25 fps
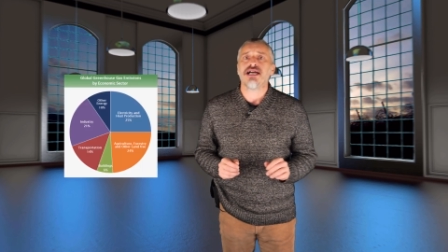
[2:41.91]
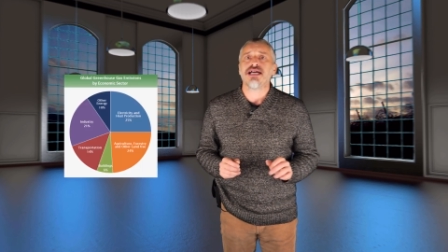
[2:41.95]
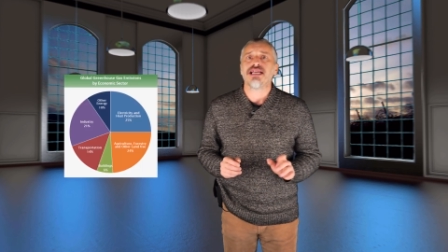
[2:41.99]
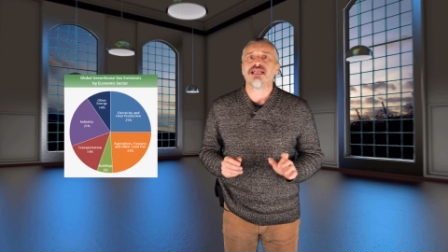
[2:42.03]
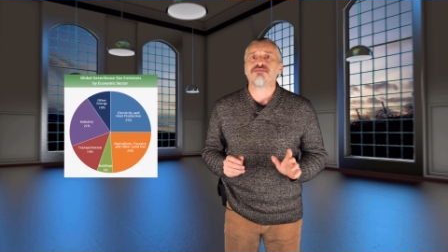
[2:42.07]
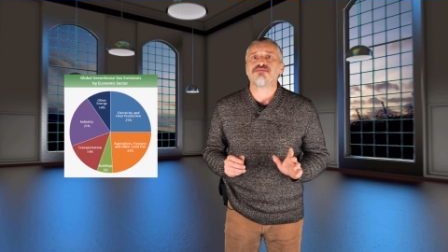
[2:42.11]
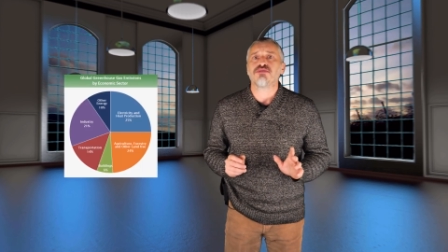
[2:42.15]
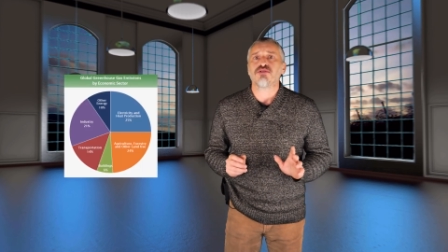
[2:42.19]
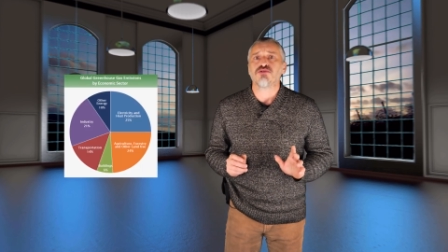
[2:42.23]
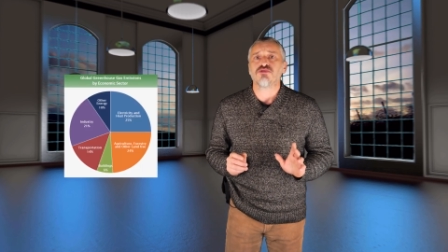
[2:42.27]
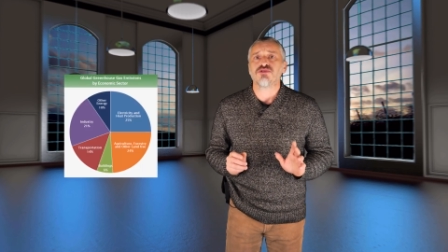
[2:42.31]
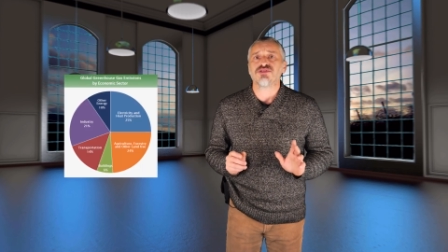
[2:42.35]
è
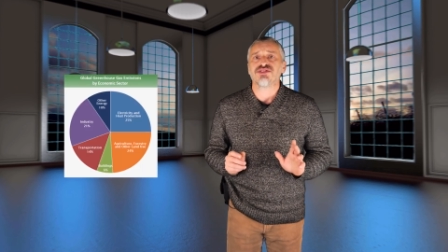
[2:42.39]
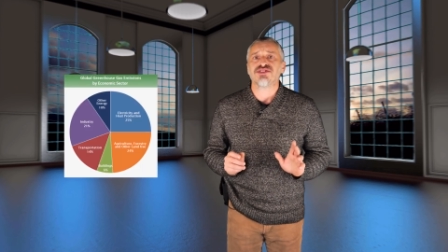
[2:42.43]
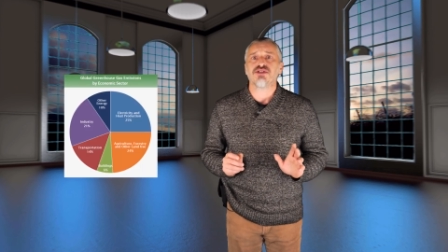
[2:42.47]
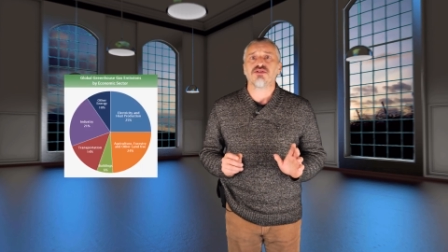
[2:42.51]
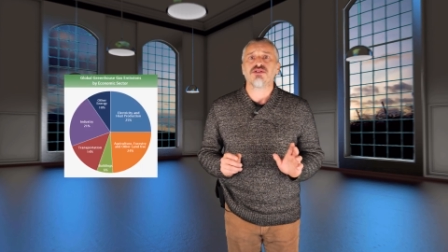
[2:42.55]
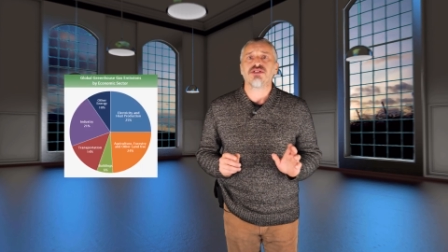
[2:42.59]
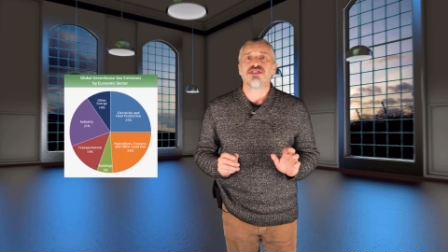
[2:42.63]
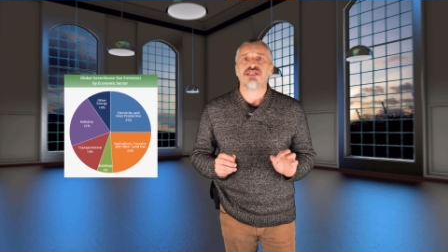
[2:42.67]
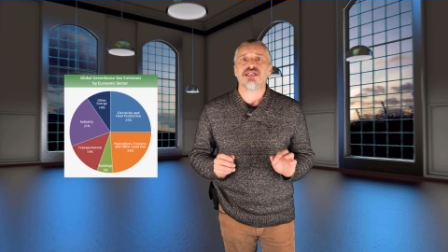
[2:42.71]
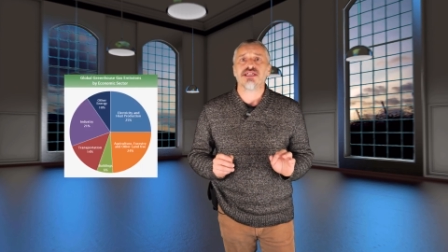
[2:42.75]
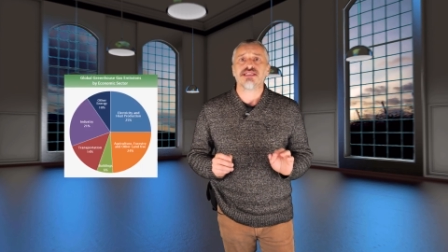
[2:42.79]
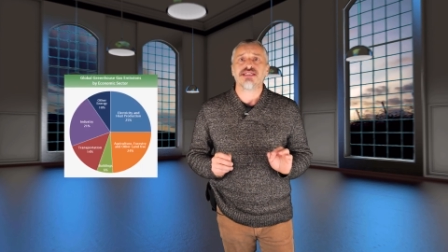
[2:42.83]
la
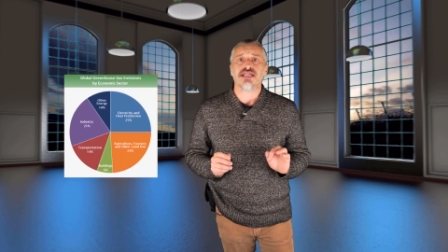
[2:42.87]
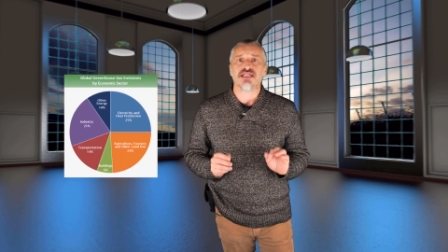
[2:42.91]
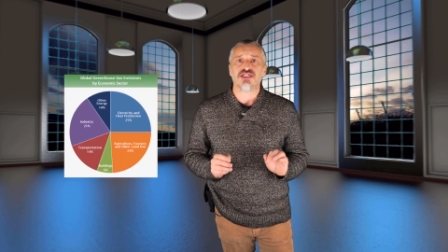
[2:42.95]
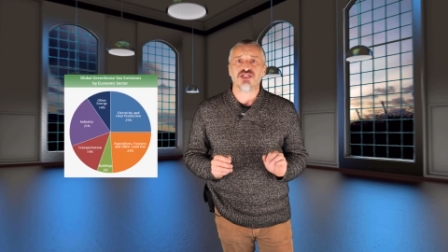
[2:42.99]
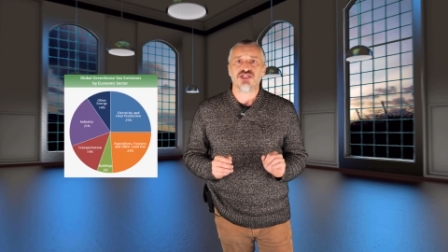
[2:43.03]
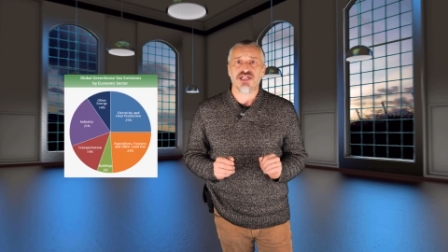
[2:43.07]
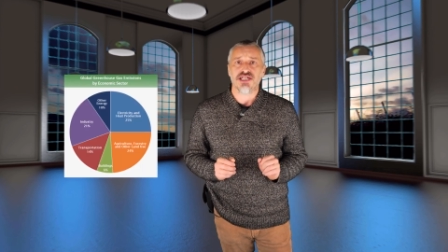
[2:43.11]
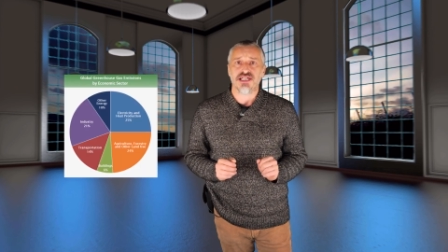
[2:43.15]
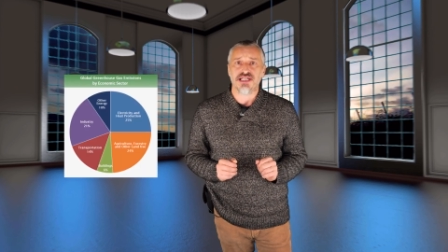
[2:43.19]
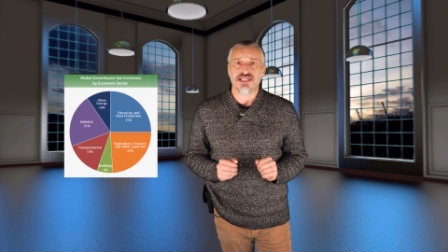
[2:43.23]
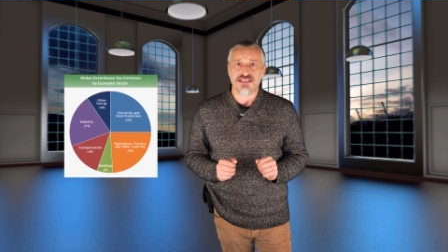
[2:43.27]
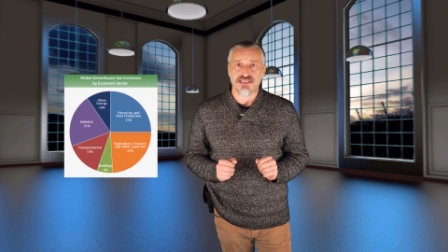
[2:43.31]
produzione di
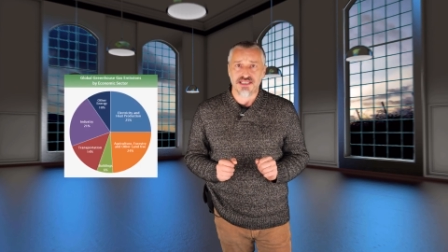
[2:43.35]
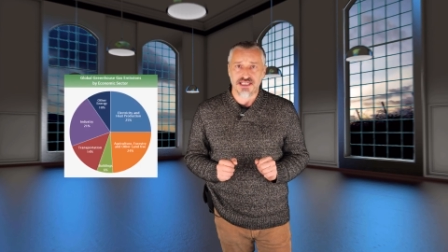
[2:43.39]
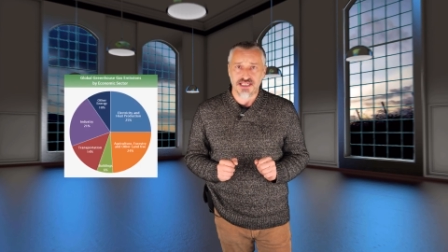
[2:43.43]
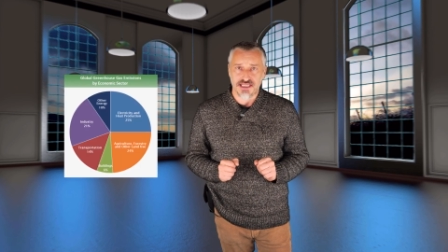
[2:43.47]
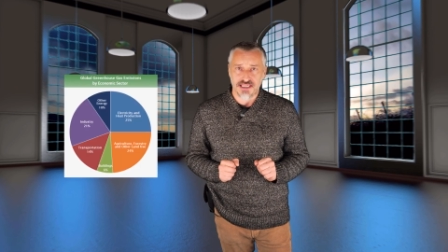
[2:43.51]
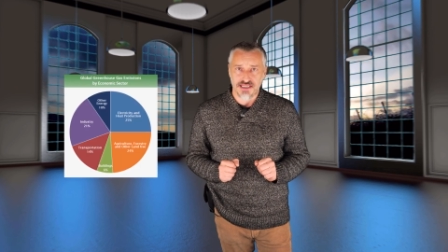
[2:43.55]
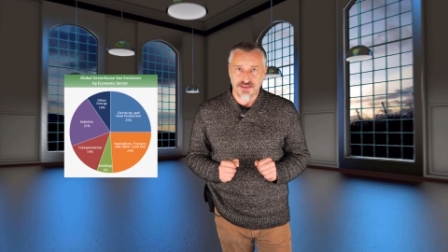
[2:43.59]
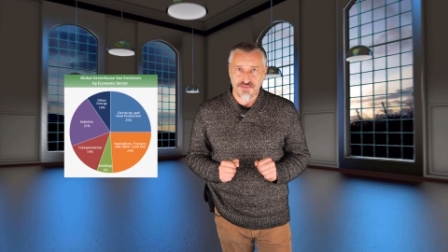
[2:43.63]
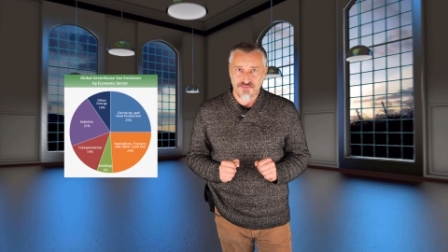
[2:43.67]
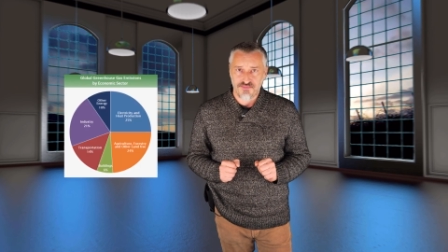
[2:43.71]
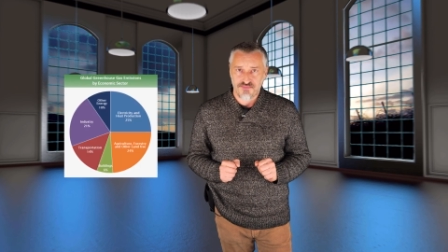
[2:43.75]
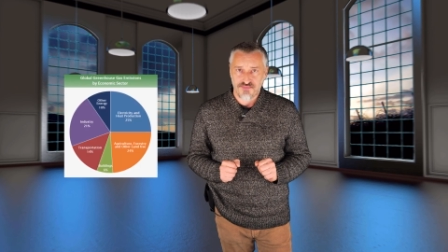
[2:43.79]
energia
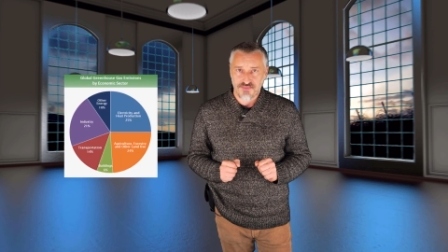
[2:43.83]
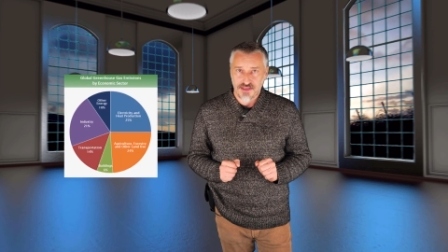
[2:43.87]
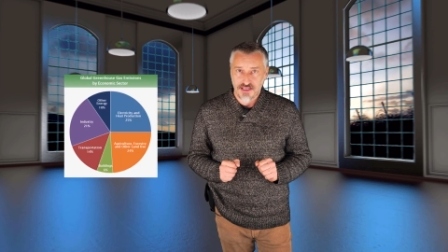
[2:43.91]
elettrica,